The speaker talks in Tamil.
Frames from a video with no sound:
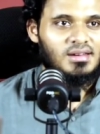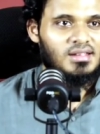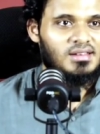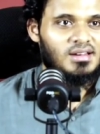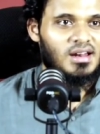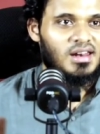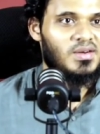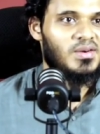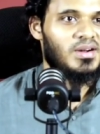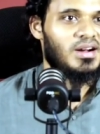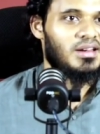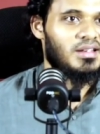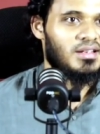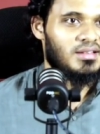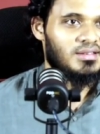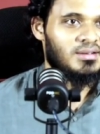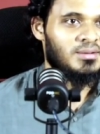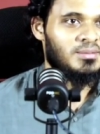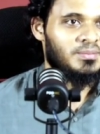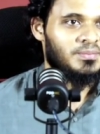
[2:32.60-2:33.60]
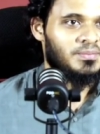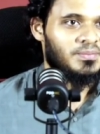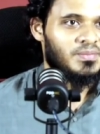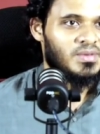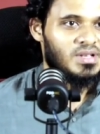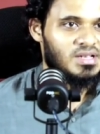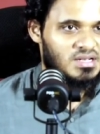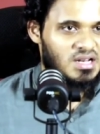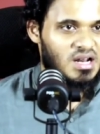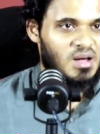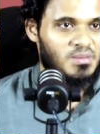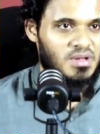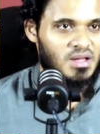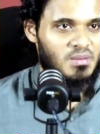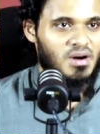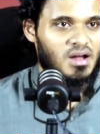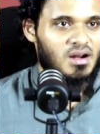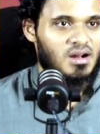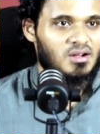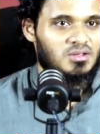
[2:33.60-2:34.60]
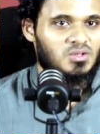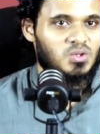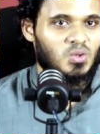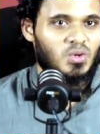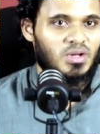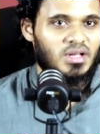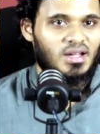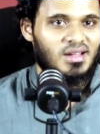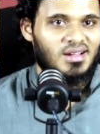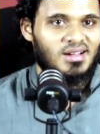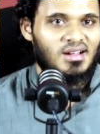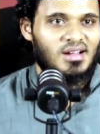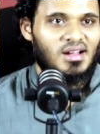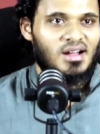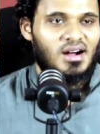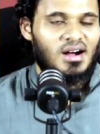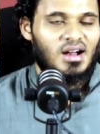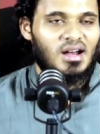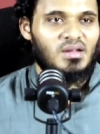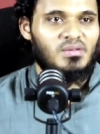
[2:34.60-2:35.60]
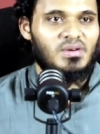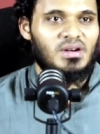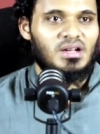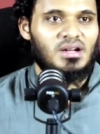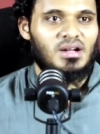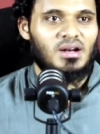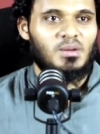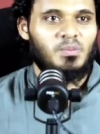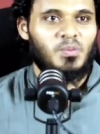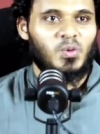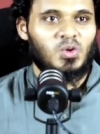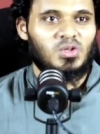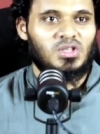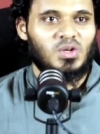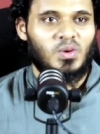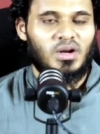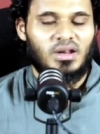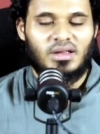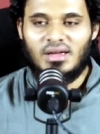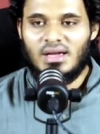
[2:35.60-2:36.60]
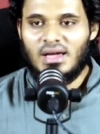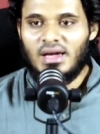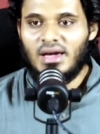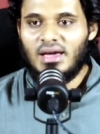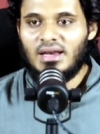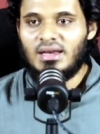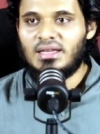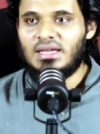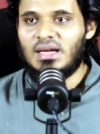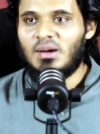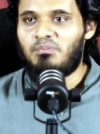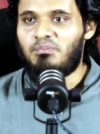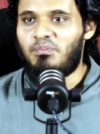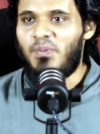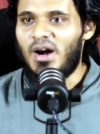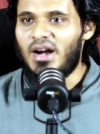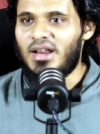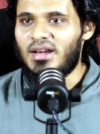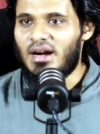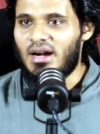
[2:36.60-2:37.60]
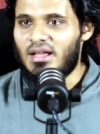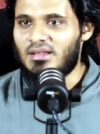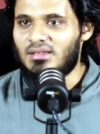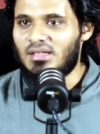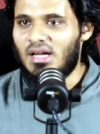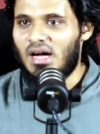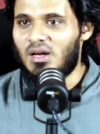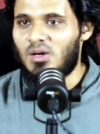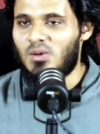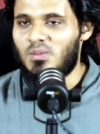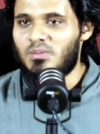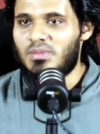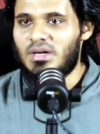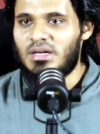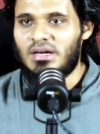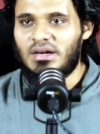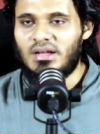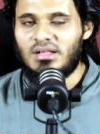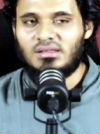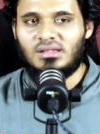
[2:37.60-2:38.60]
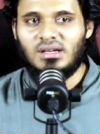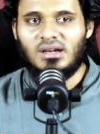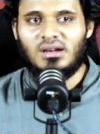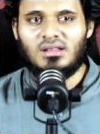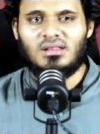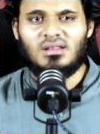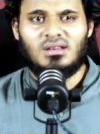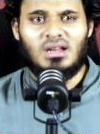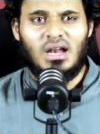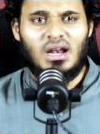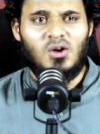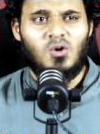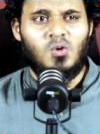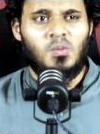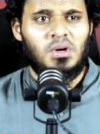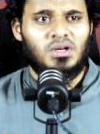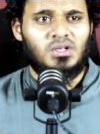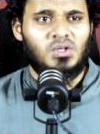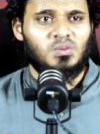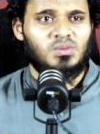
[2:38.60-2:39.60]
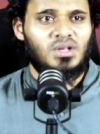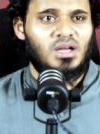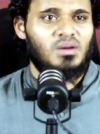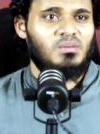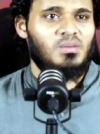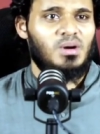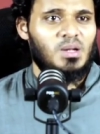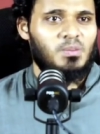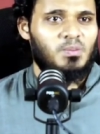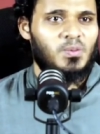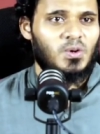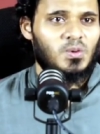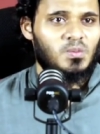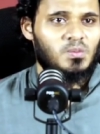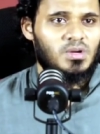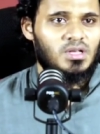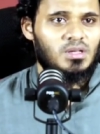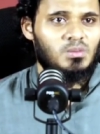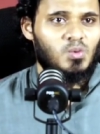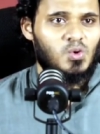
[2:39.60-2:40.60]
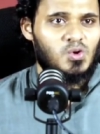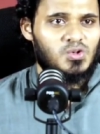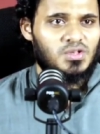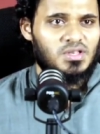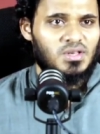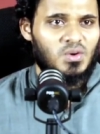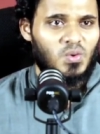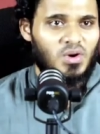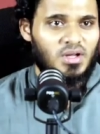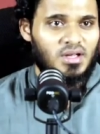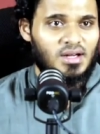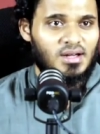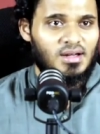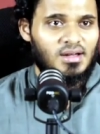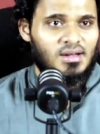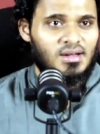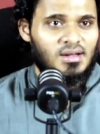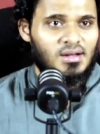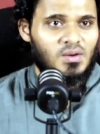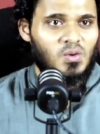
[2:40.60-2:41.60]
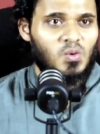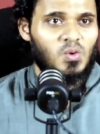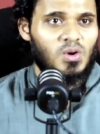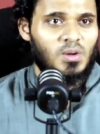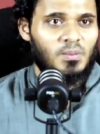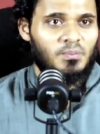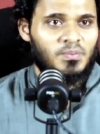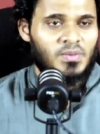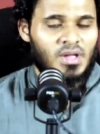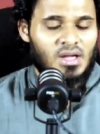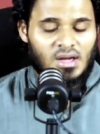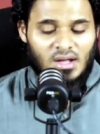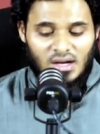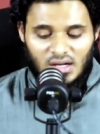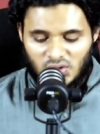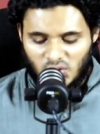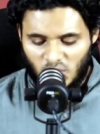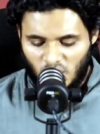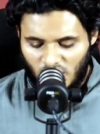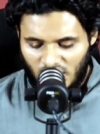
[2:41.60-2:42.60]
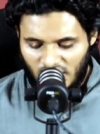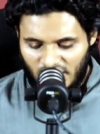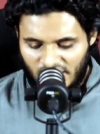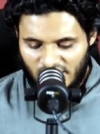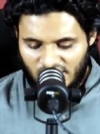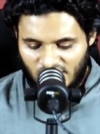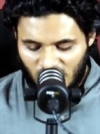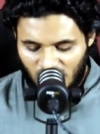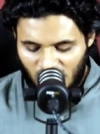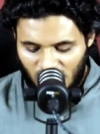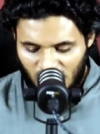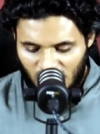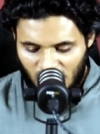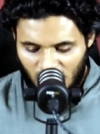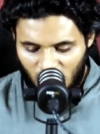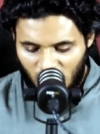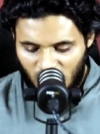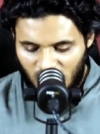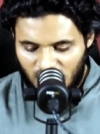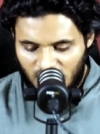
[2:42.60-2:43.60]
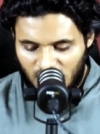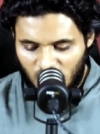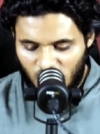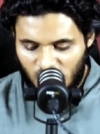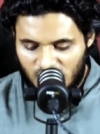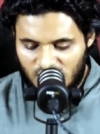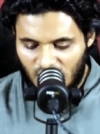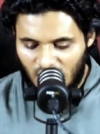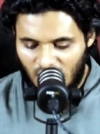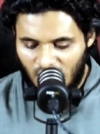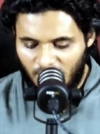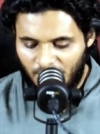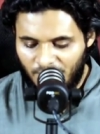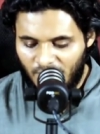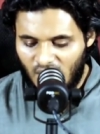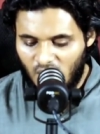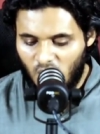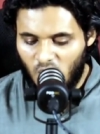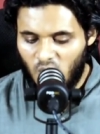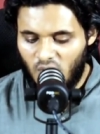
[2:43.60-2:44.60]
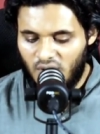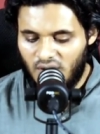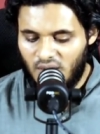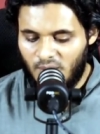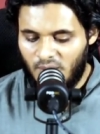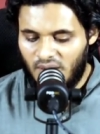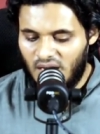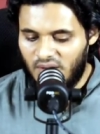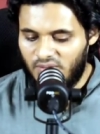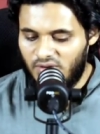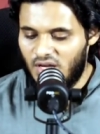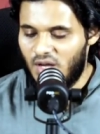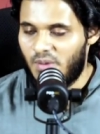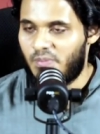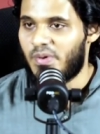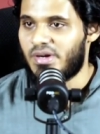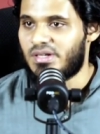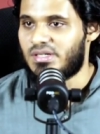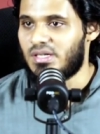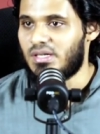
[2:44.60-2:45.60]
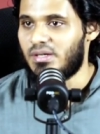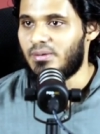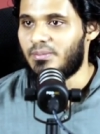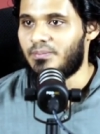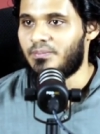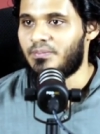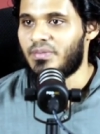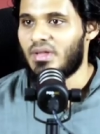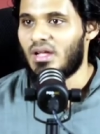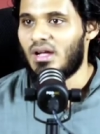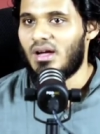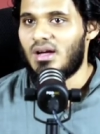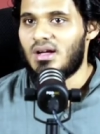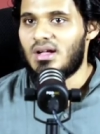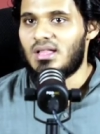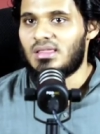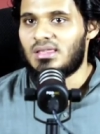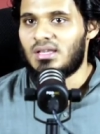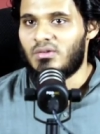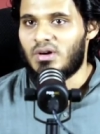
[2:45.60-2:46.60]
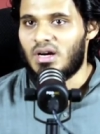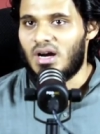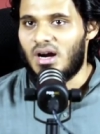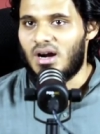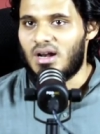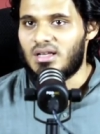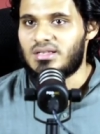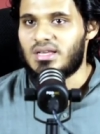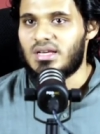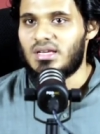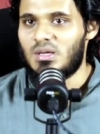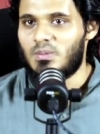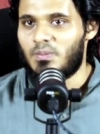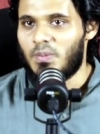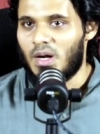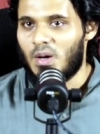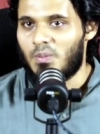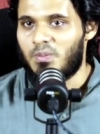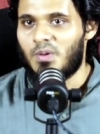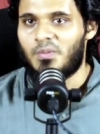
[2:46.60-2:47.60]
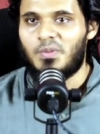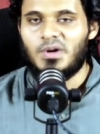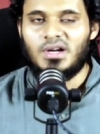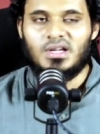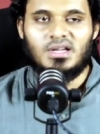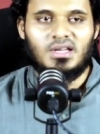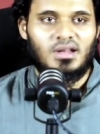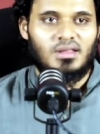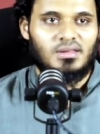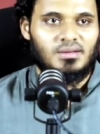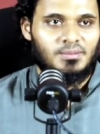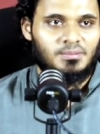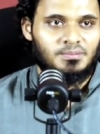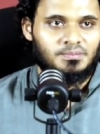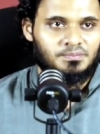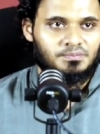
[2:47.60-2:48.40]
நீ நல்லவன் கிடையாது இஸ்லாமிய மார்க்கத்துடைய அளவீடுகளை பொறுத்தவரை நீ எப்படி நடந்தாலும் என்னிடத்திலிருந்து நலவு மட்டும்தான் வெளிப்படும் இது முஹ்சினுடைய குணம் அசுலுல்லாஹி சொல்லல்லாஹு அலிஹி வசல்லம் அவங்களுடைய மனைவியை பற்றி தவறான செய்தி பரப்பப்படுகிறது